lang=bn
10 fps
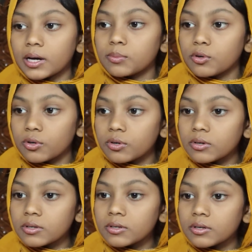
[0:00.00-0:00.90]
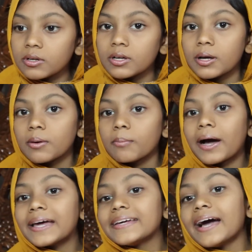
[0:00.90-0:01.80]
পারবো
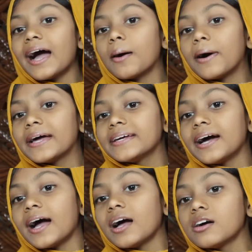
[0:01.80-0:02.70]
ভাইয়া ভাইয়া